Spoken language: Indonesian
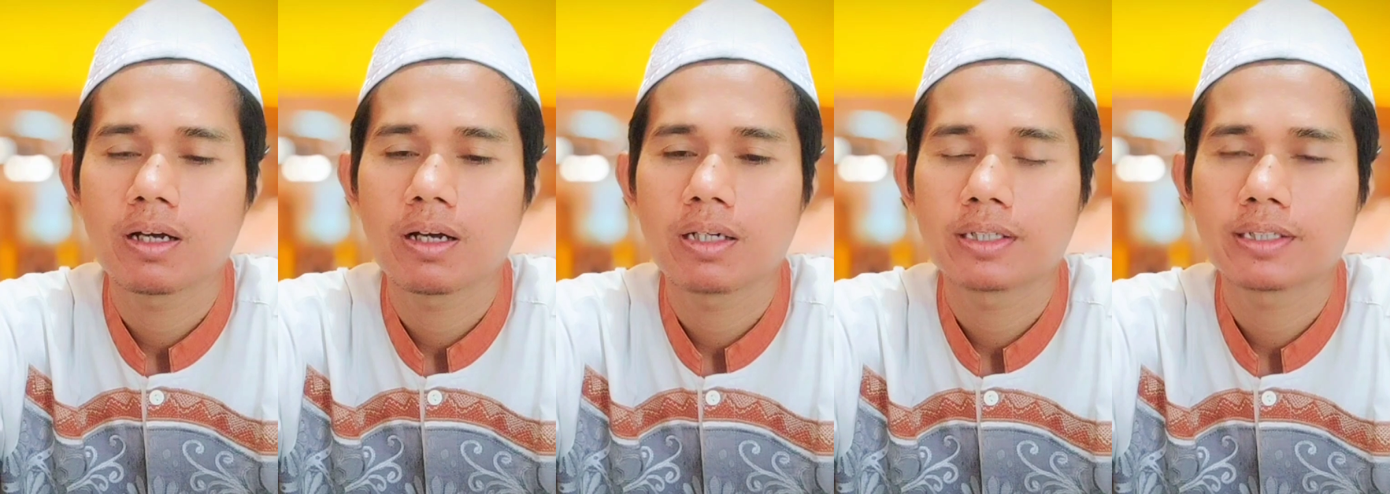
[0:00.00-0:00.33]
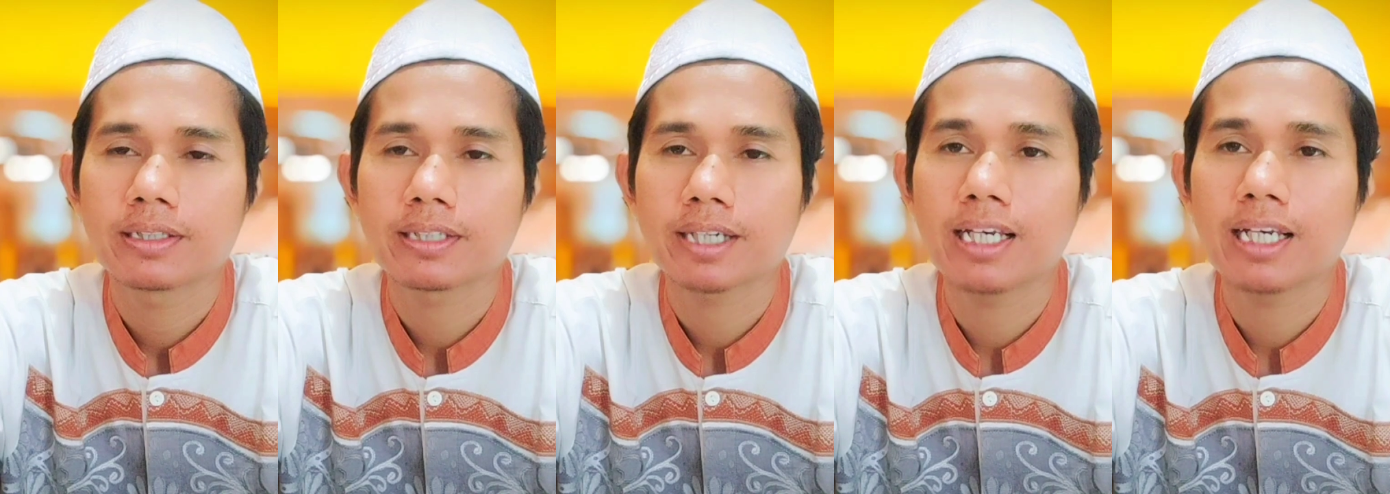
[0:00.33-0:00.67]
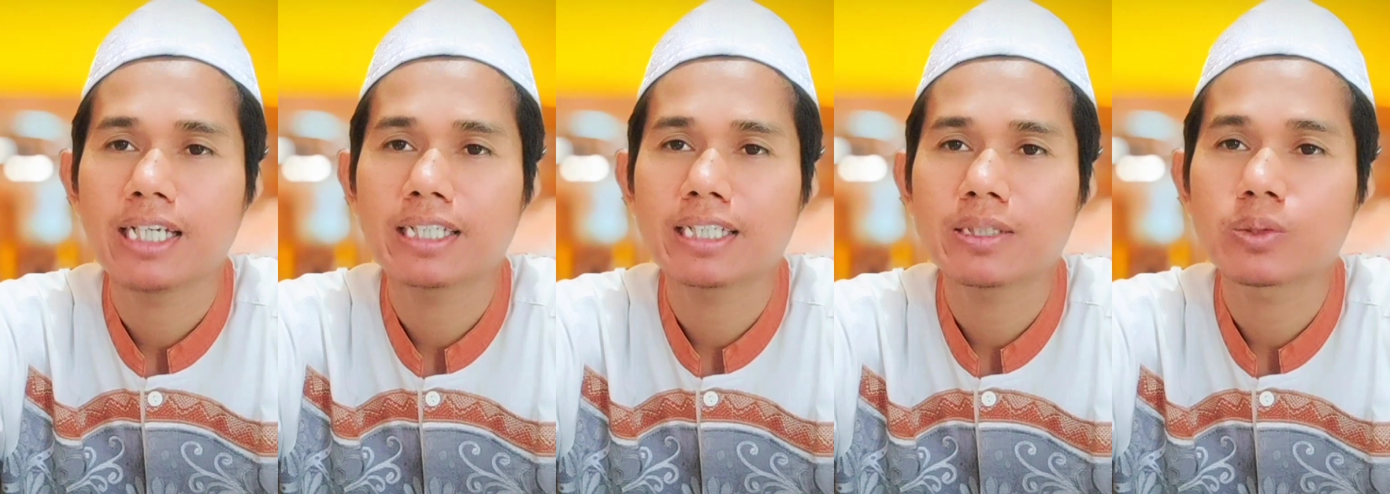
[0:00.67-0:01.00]

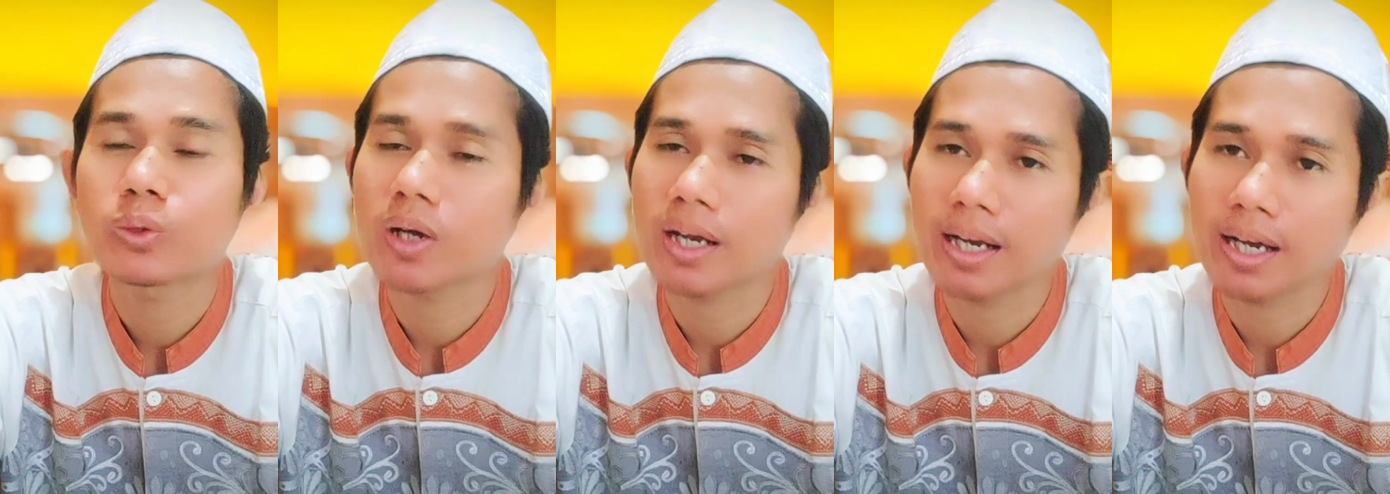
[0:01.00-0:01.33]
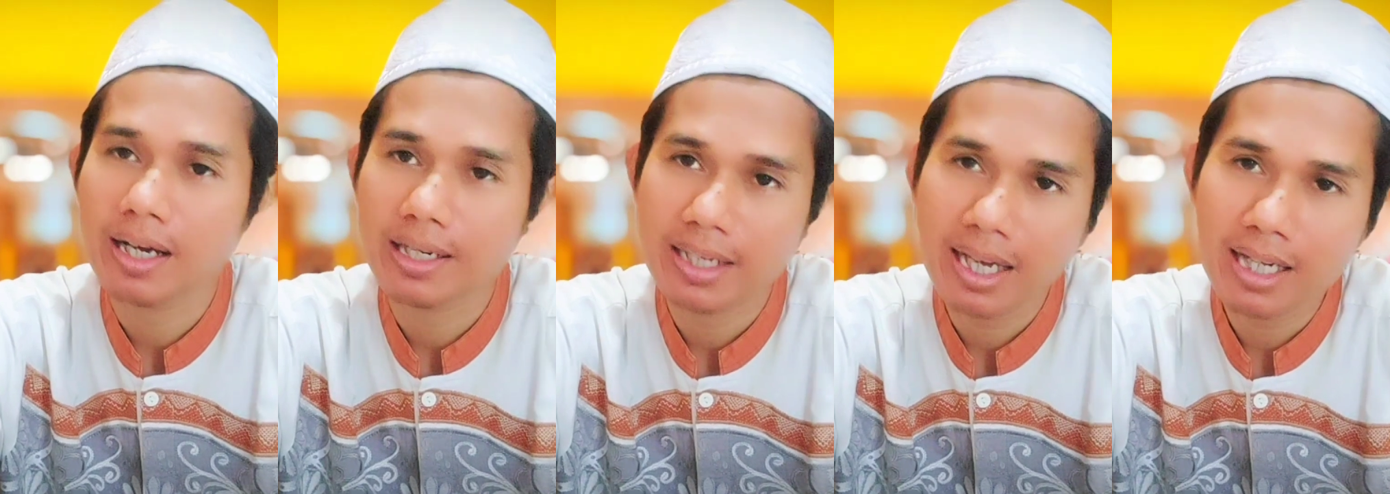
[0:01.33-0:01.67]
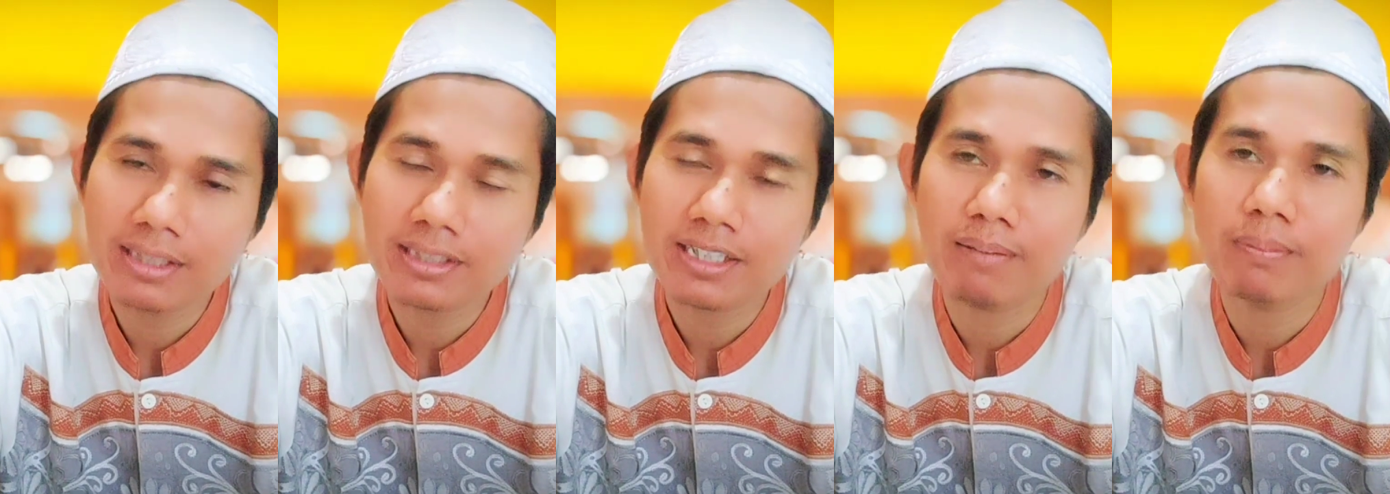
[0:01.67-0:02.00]
Sekalian untuk anak-anak
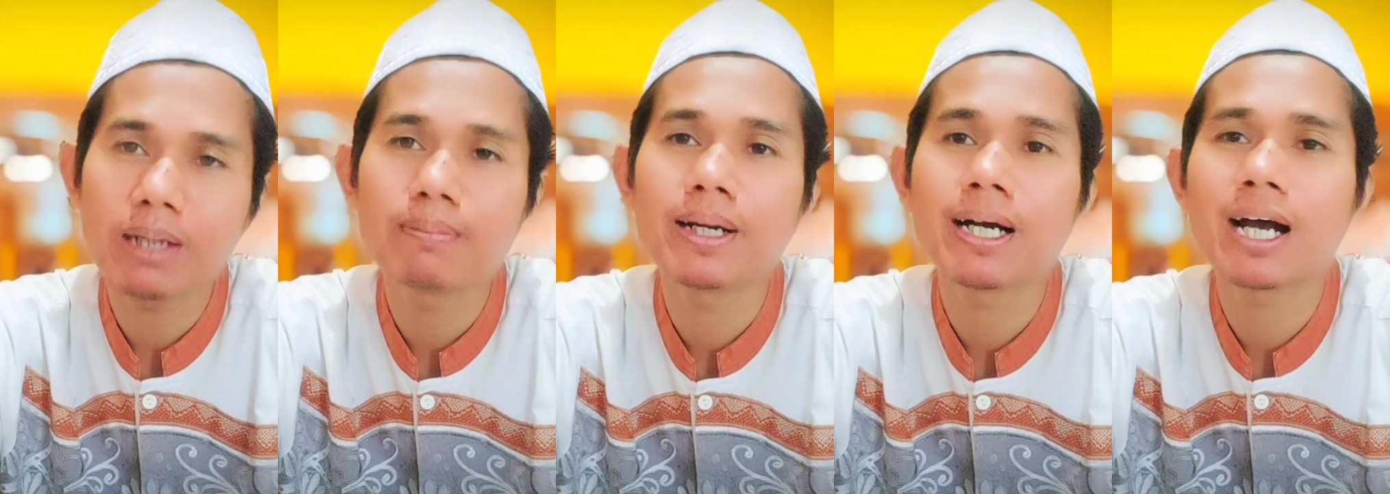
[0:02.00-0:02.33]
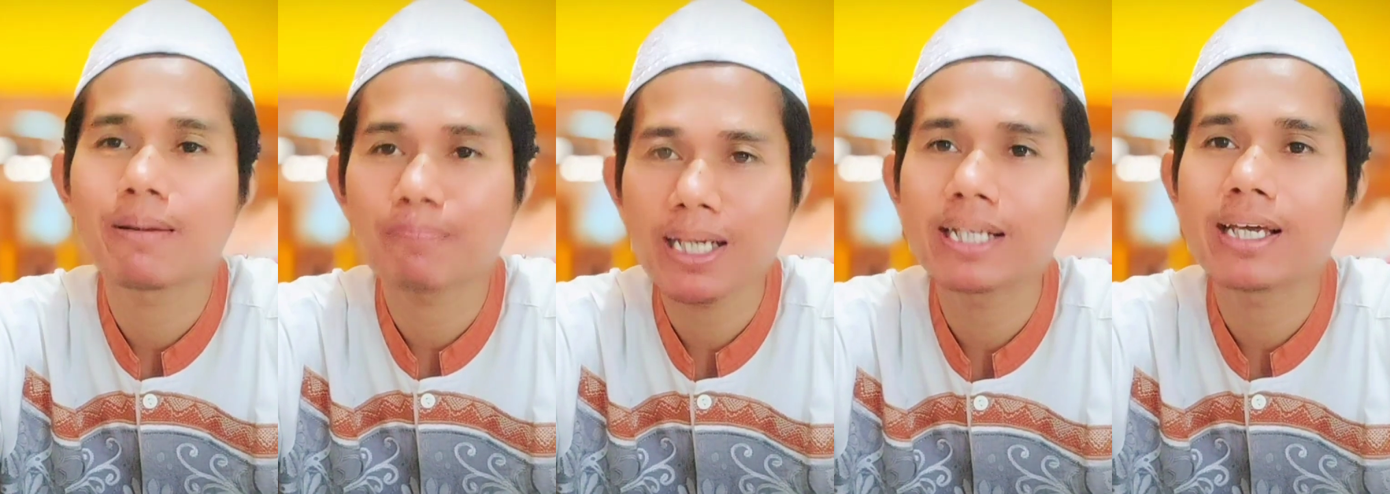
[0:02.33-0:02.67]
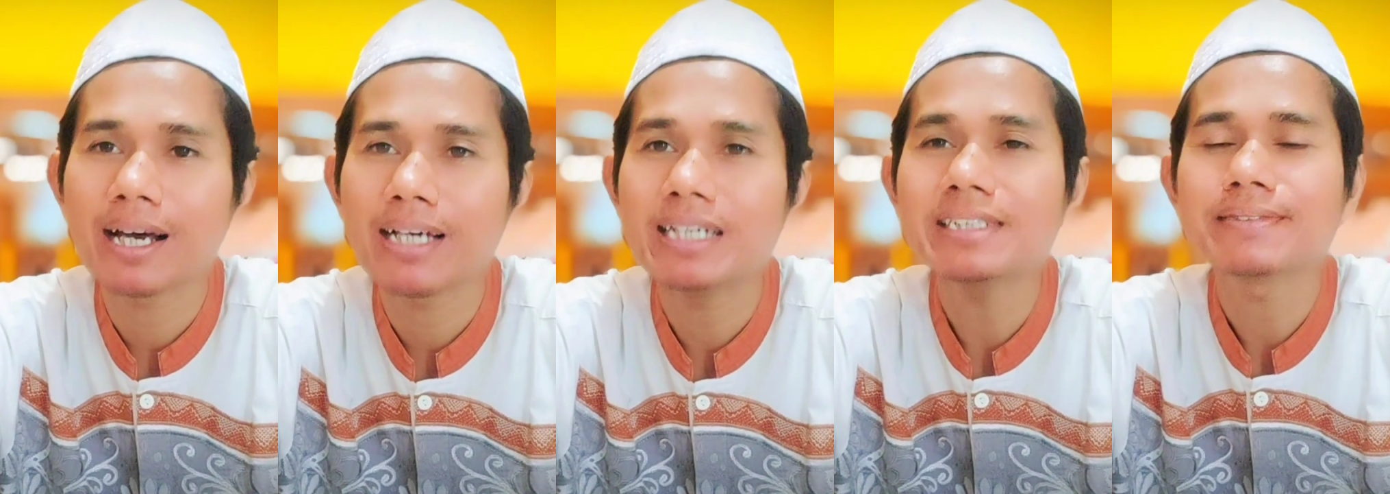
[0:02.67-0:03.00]
sambil menghafal
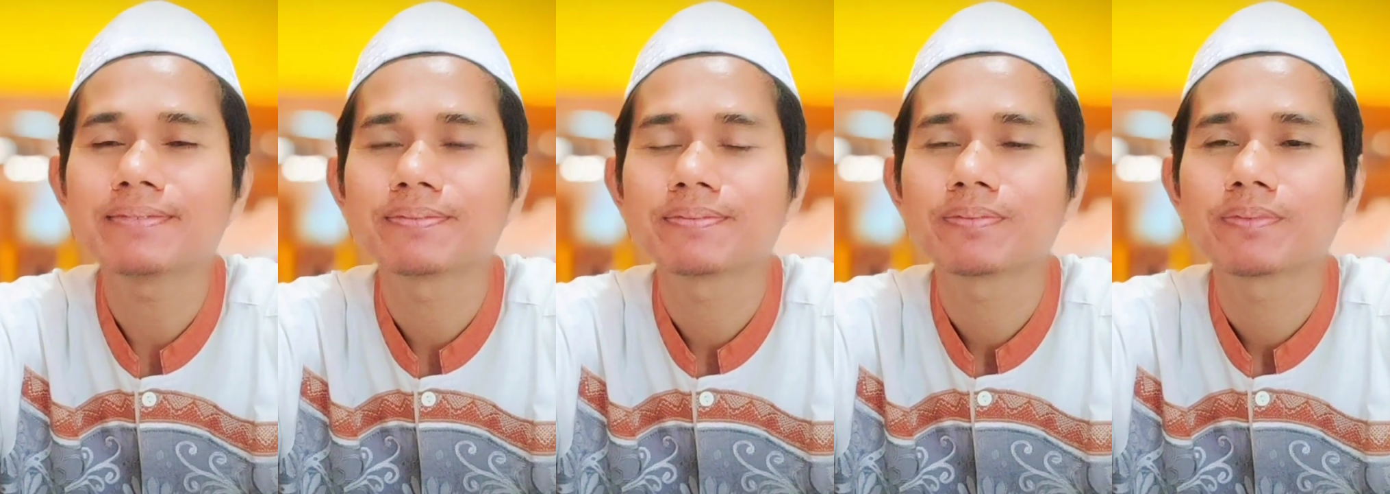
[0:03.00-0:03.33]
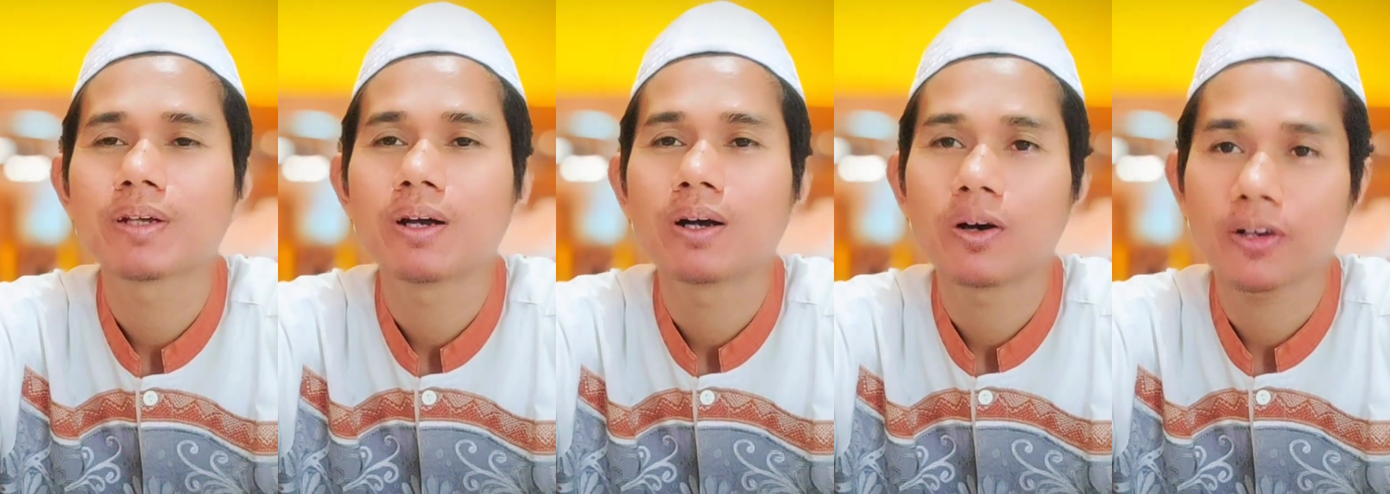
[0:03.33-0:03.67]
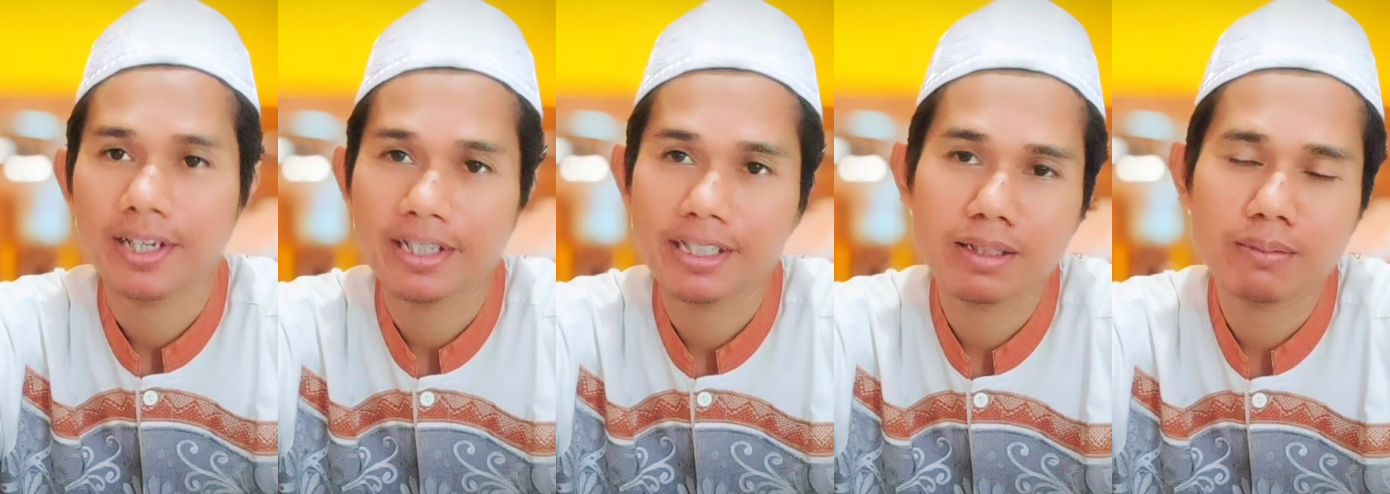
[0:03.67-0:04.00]
ya. Oke
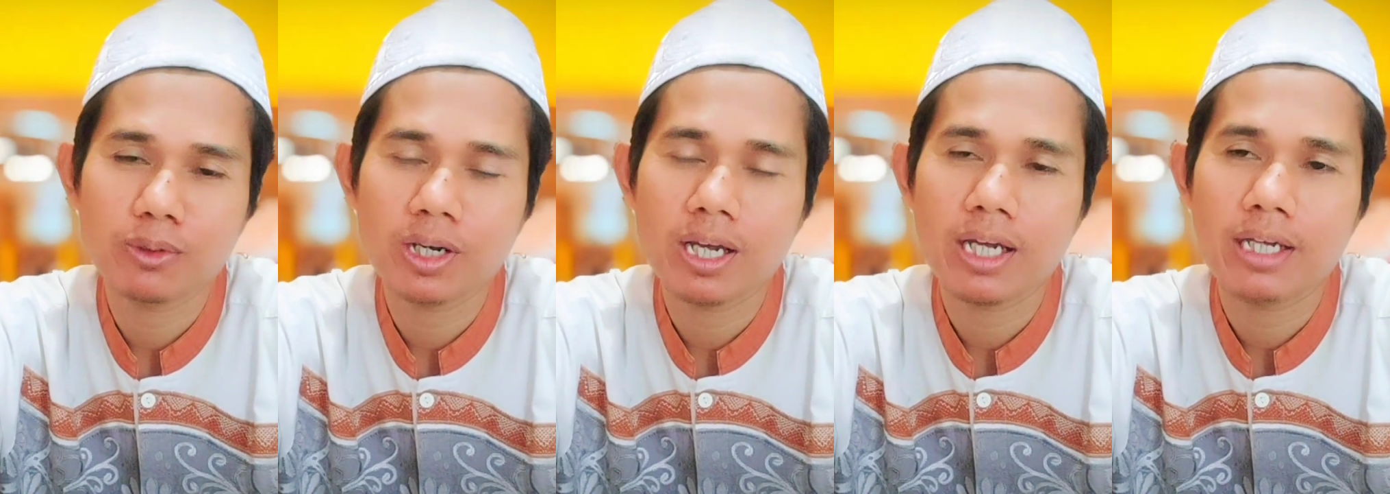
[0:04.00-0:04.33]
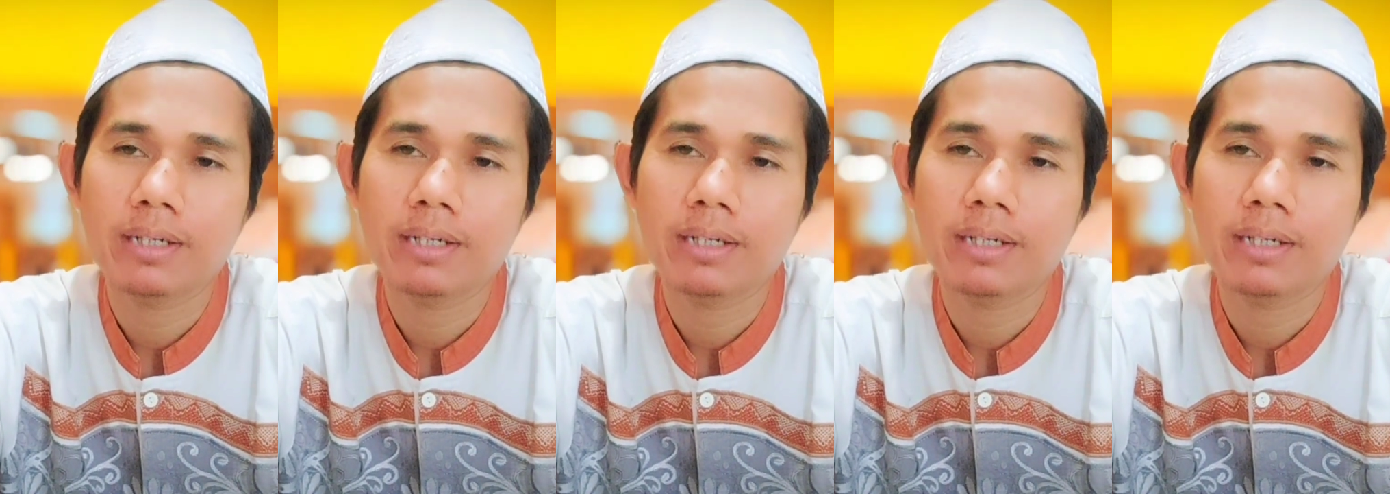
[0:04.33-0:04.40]
kita mulai.